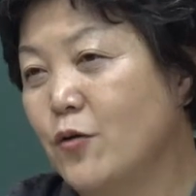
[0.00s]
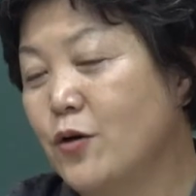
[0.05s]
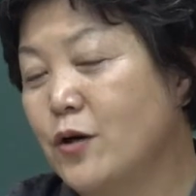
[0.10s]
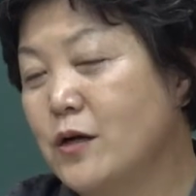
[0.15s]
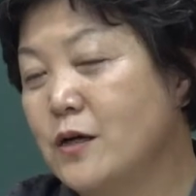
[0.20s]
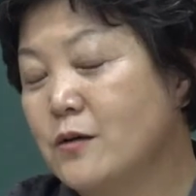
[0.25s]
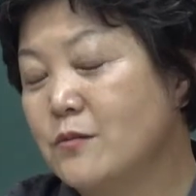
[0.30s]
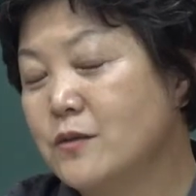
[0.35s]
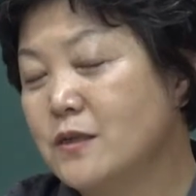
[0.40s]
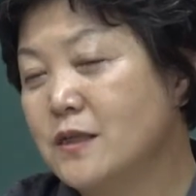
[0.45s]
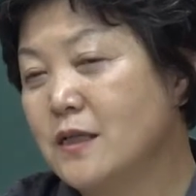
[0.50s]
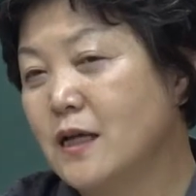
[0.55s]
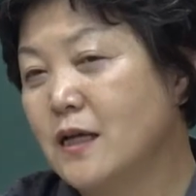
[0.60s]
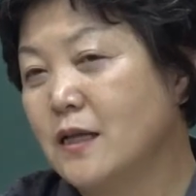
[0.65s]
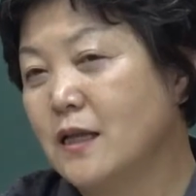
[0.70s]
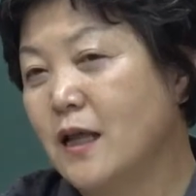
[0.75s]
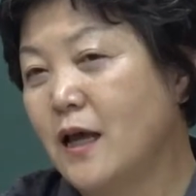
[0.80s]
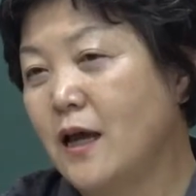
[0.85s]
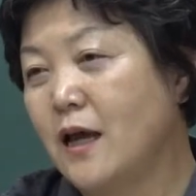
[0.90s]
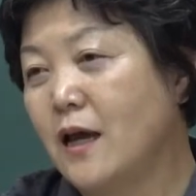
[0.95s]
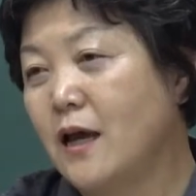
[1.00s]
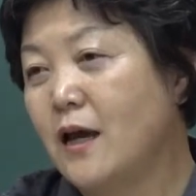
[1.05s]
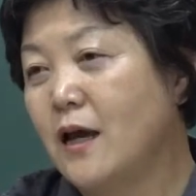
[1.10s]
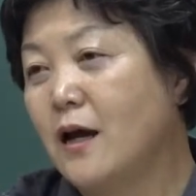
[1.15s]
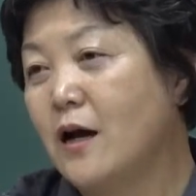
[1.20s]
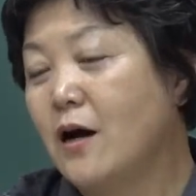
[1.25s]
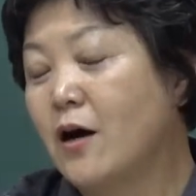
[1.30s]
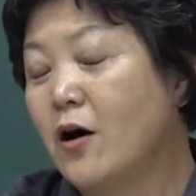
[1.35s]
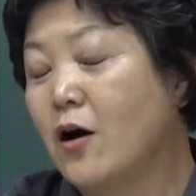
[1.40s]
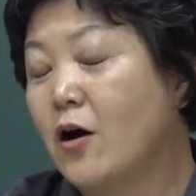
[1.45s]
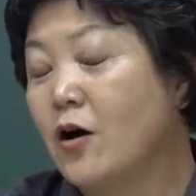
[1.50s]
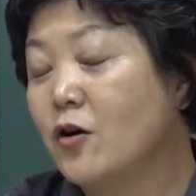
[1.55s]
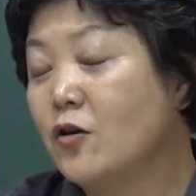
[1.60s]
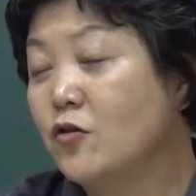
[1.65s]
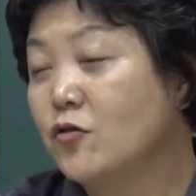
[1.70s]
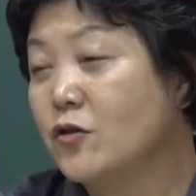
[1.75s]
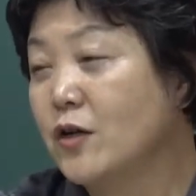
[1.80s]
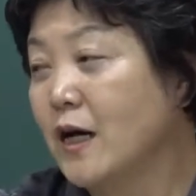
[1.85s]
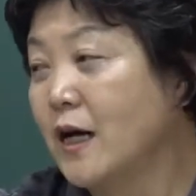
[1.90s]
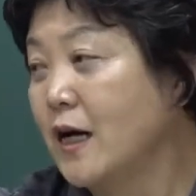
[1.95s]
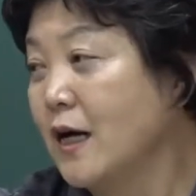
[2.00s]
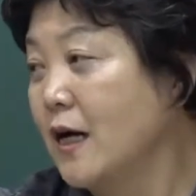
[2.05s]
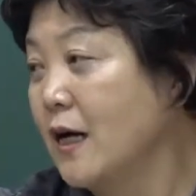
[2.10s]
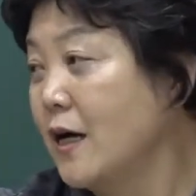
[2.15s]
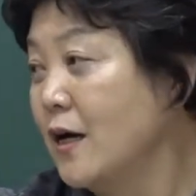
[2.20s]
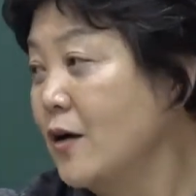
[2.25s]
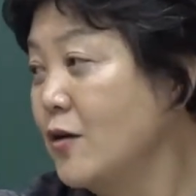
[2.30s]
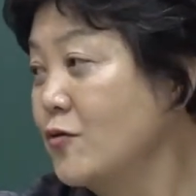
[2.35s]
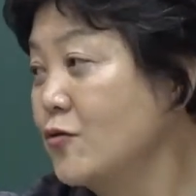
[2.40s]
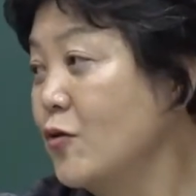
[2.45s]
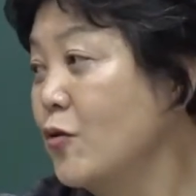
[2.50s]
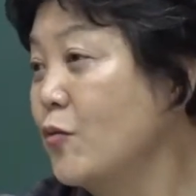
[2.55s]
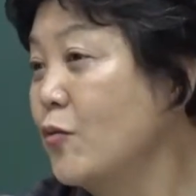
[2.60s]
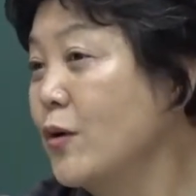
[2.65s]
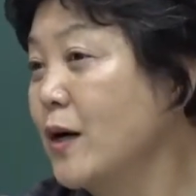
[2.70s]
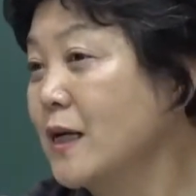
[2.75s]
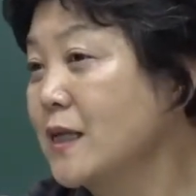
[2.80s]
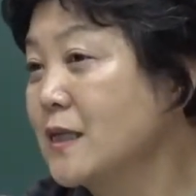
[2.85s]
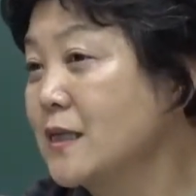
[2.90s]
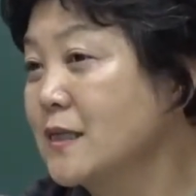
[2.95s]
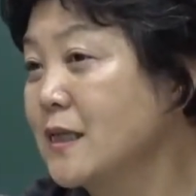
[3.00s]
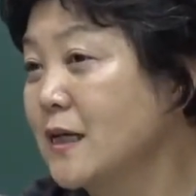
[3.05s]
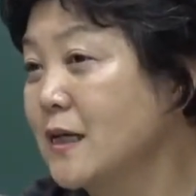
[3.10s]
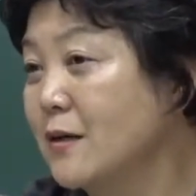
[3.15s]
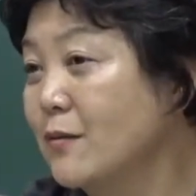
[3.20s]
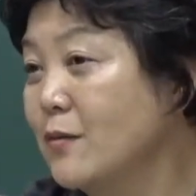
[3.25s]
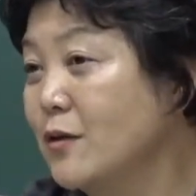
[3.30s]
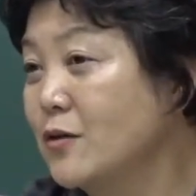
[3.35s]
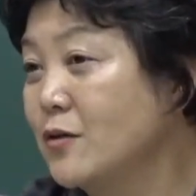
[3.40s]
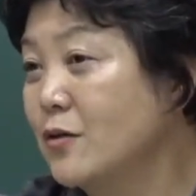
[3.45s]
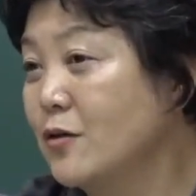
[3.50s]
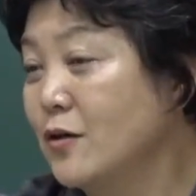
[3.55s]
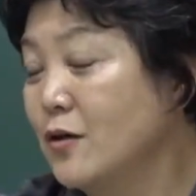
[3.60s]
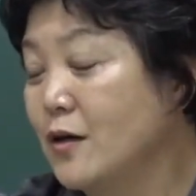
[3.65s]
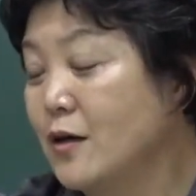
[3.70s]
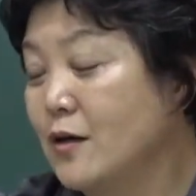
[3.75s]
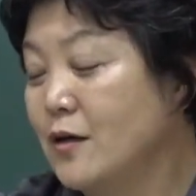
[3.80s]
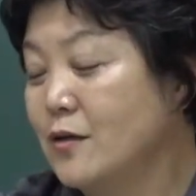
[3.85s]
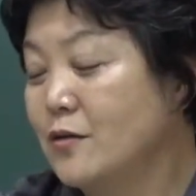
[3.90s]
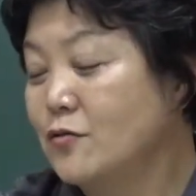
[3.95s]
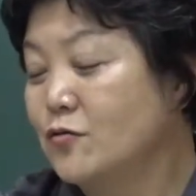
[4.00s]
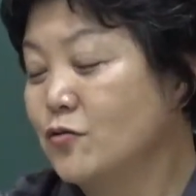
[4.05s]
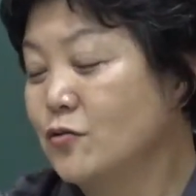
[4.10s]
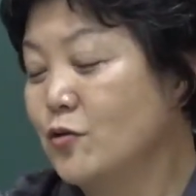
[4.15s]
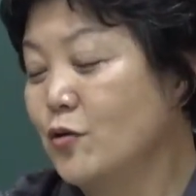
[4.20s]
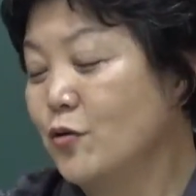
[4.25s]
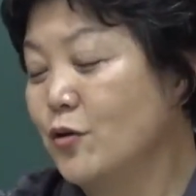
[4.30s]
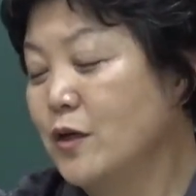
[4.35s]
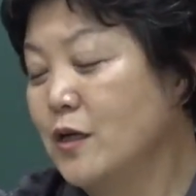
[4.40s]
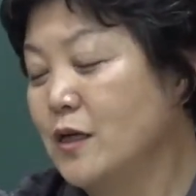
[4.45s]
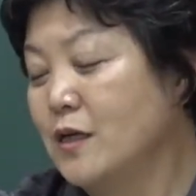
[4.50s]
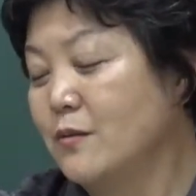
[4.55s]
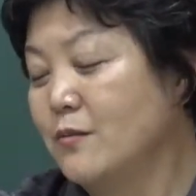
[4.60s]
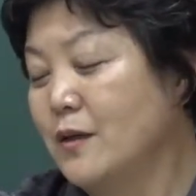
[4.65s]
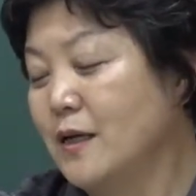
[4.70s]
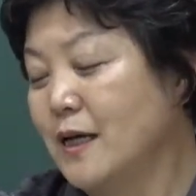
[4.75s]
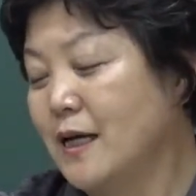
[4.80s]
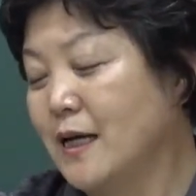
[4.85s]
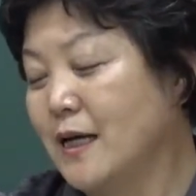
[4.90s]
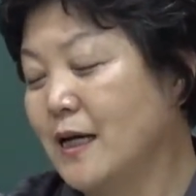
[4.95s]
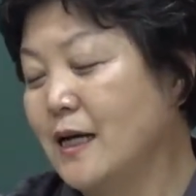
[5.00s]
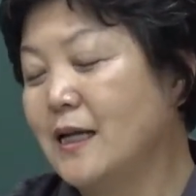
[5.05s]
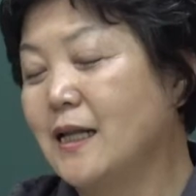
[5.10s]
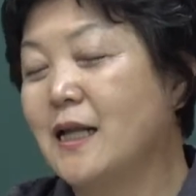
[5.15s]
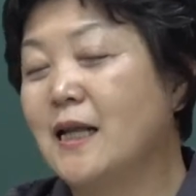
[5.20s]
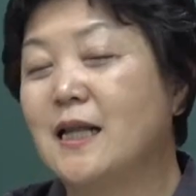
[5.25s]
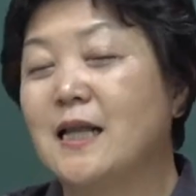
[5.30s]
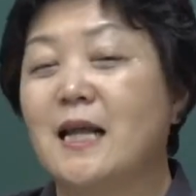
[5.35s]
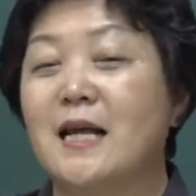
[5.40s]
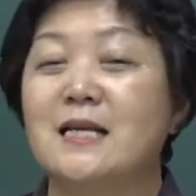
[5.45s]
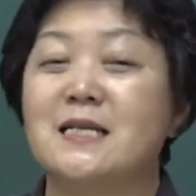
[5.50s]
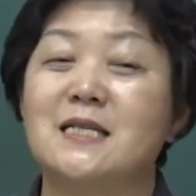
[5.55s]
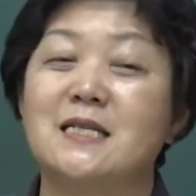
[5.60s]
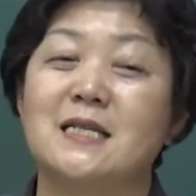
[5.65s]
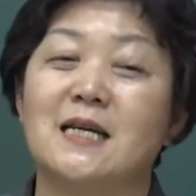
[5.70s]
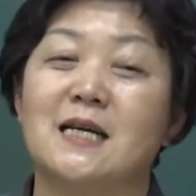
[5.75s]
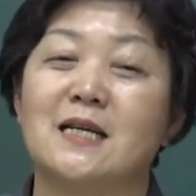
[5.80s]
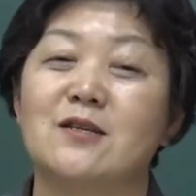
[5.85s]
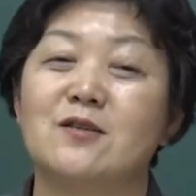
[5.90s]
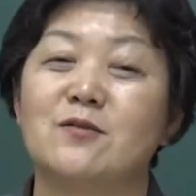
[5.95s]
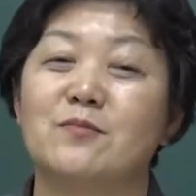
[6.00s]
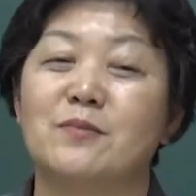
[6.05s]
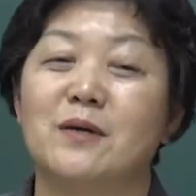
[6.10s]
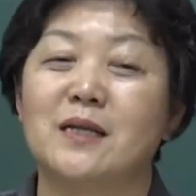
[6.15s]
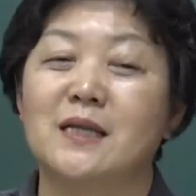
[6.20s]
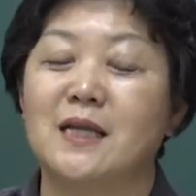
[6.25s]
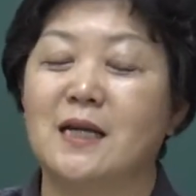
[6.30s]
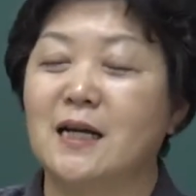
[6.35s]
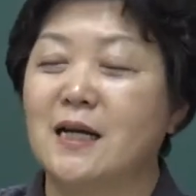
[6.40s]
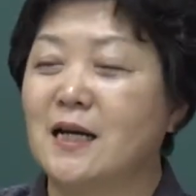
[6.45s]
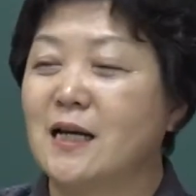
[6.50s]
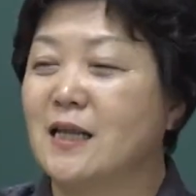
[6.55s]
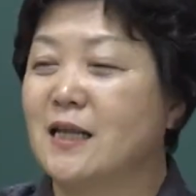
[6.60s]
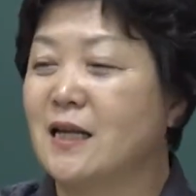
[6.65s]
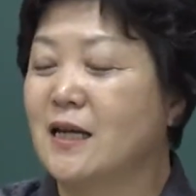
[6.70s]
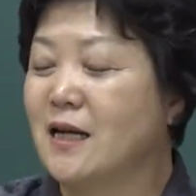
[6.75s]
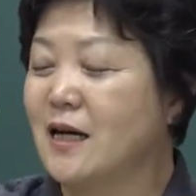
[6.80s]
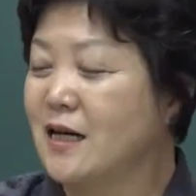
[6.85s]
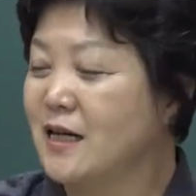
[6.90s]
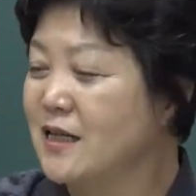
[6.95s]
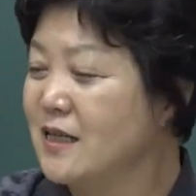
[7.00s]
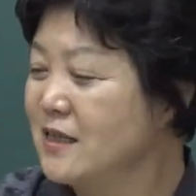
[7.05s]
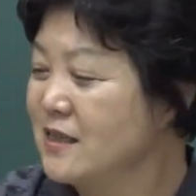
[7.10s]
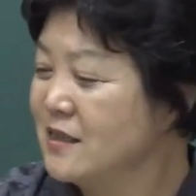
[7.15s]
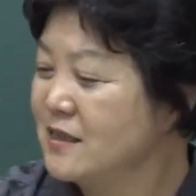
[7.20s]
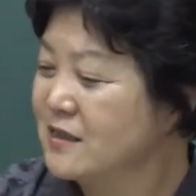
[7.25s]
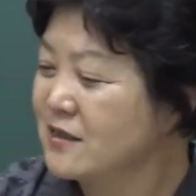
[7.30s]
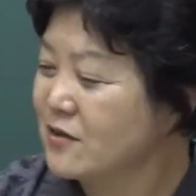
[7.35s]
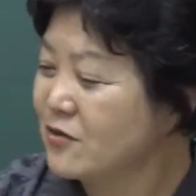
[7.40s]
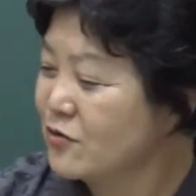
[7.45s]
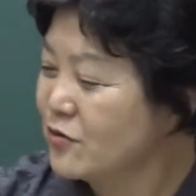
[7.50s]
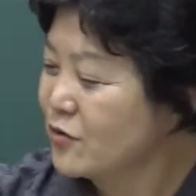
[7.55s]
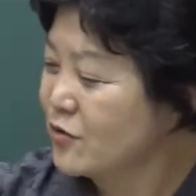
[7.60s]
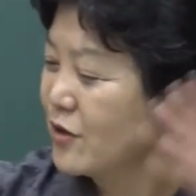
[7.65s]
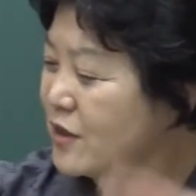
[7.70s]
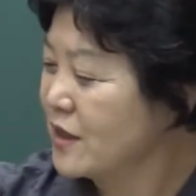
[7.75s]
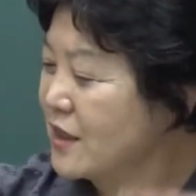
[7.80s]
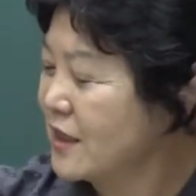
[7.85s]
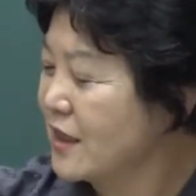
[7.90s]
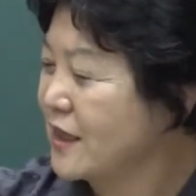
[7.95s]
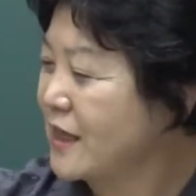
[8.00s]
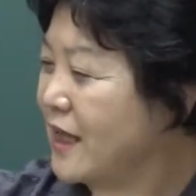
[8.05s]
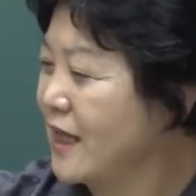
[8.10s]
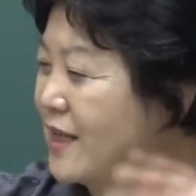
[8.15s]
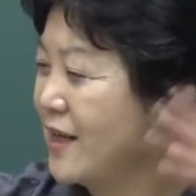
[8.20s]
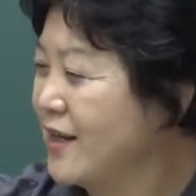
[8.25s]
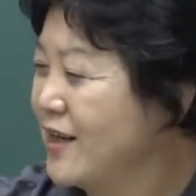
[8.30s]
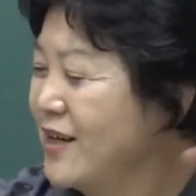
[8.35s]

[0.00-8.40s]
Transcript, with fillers: 요임금 시대 때 허유나 소부 같은 사람이죠. 수 요임금이 야, 내 대신 자리 좀 맡아라 했더니 아유 더러운 소리 들었다가